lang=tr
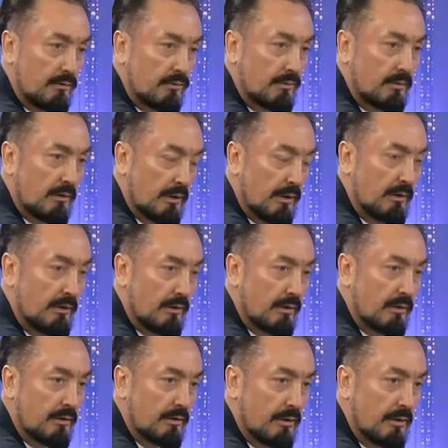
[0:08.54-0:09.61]
dünyanın her
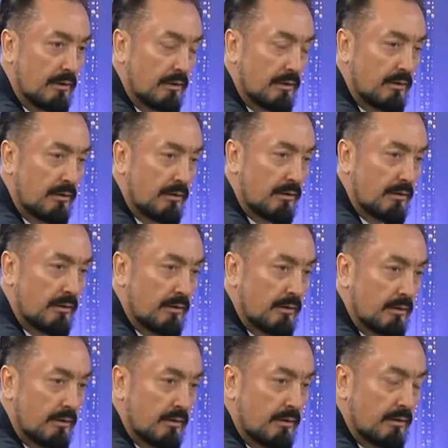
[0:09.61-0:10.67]
yerinde
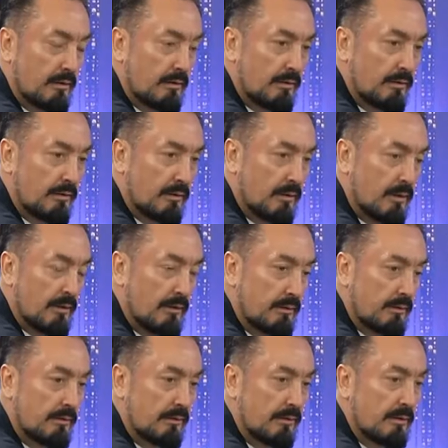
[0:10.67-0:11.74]
e,
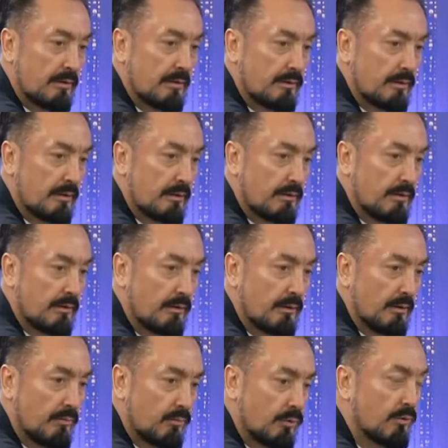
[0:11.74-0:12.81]
aydın kitle
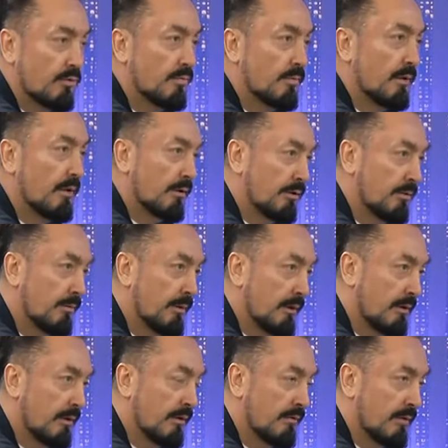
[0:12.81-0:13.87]
içerisinde müthiş bir
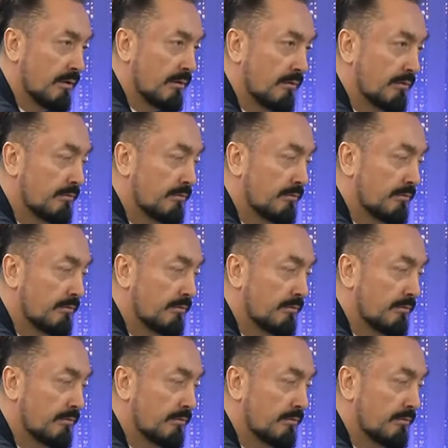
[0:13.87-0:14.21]
hakimiyetleri var.